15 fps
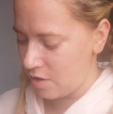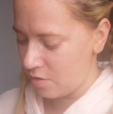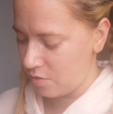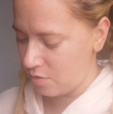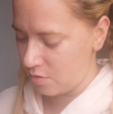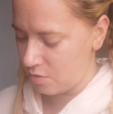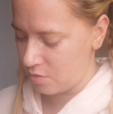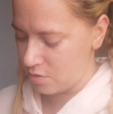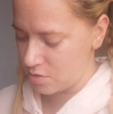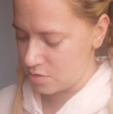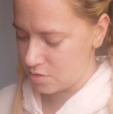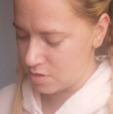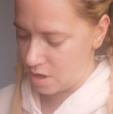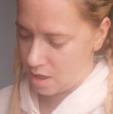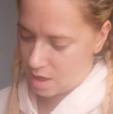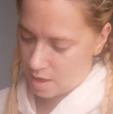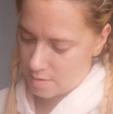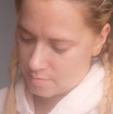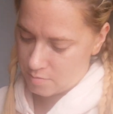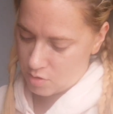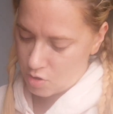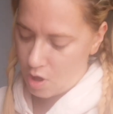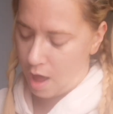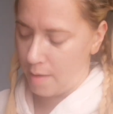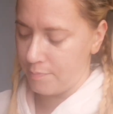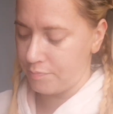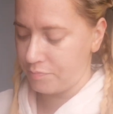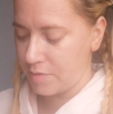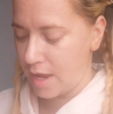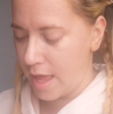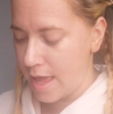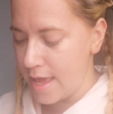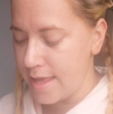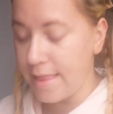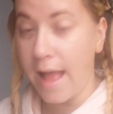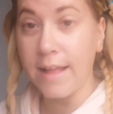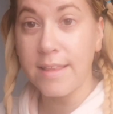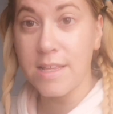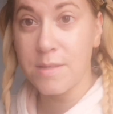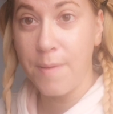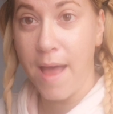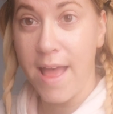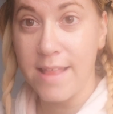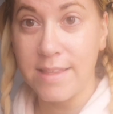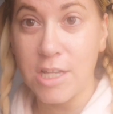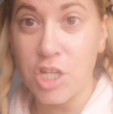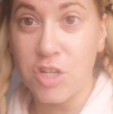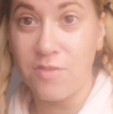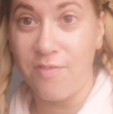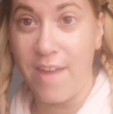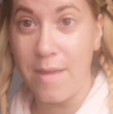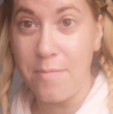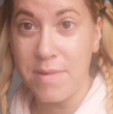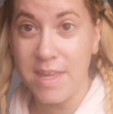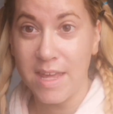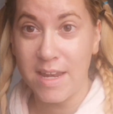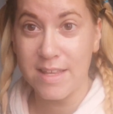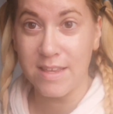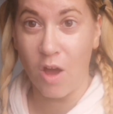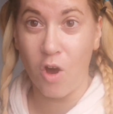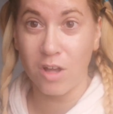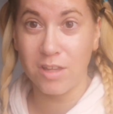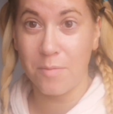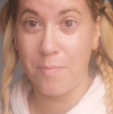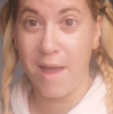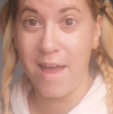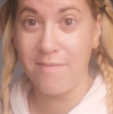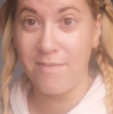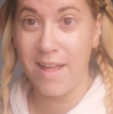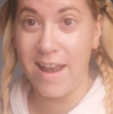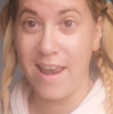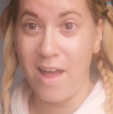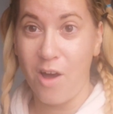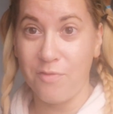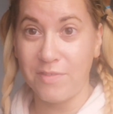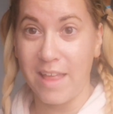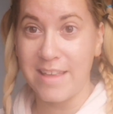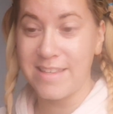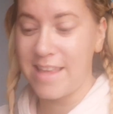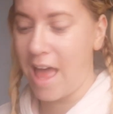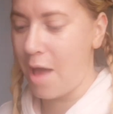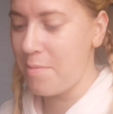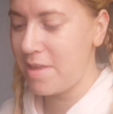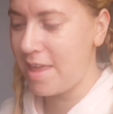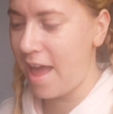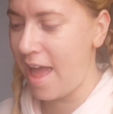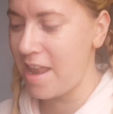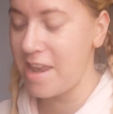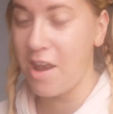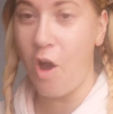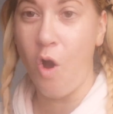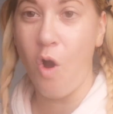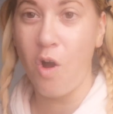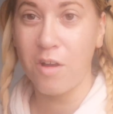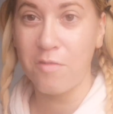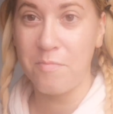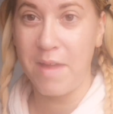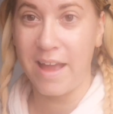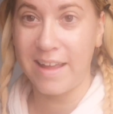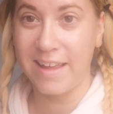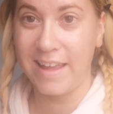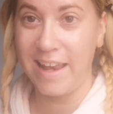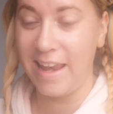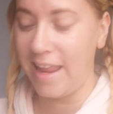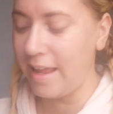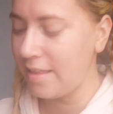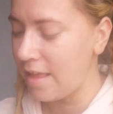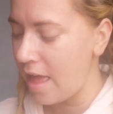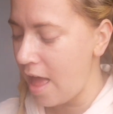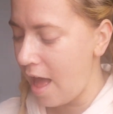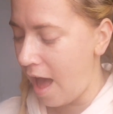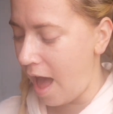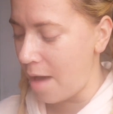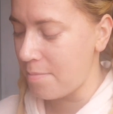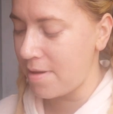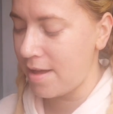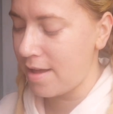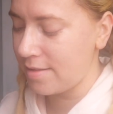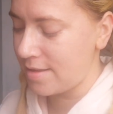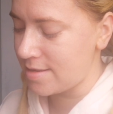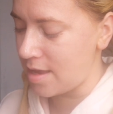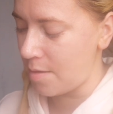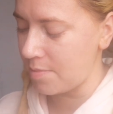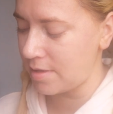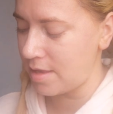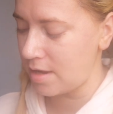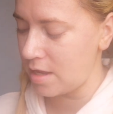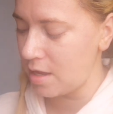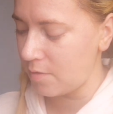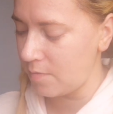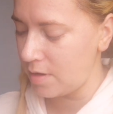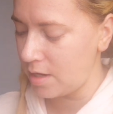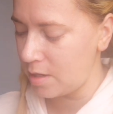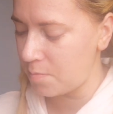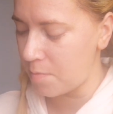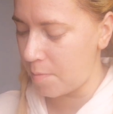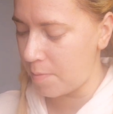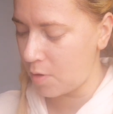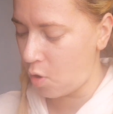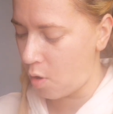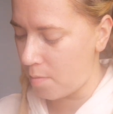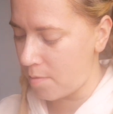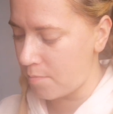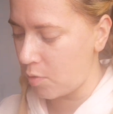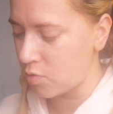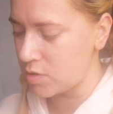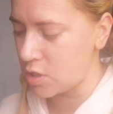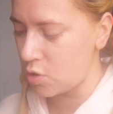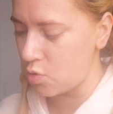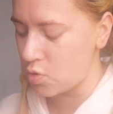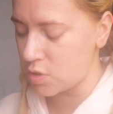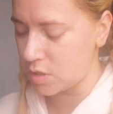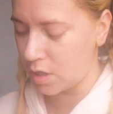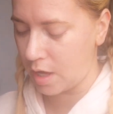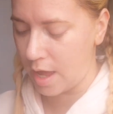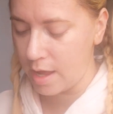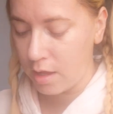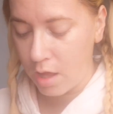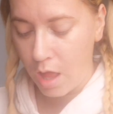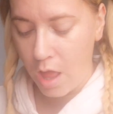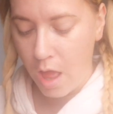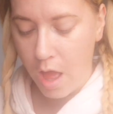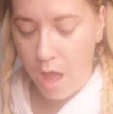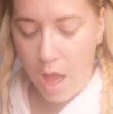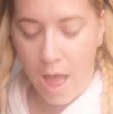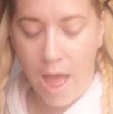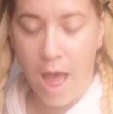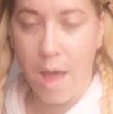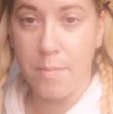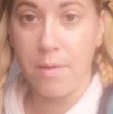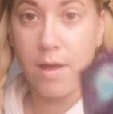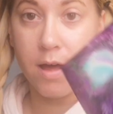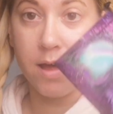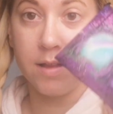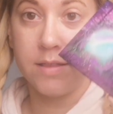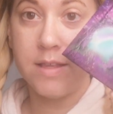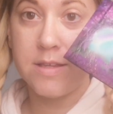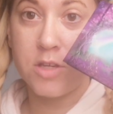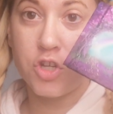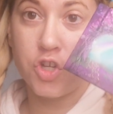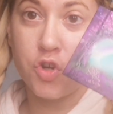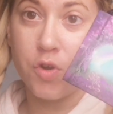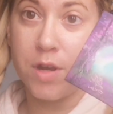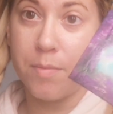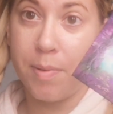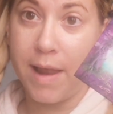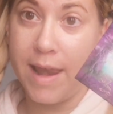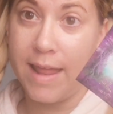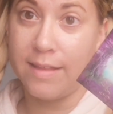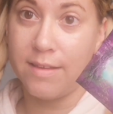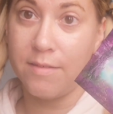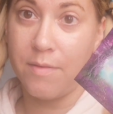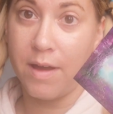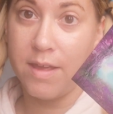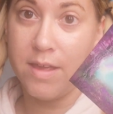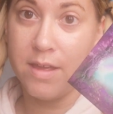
Und ähm, ja, ich dachte zwar, das Schwämmchen ist auch dabei, weil auf das habe ich ja einen Augenmerk gelegt, aber das habe ich dann irgendwie nicht mehr bekommen bei uns in Österreich. Aber diese schöne Palette war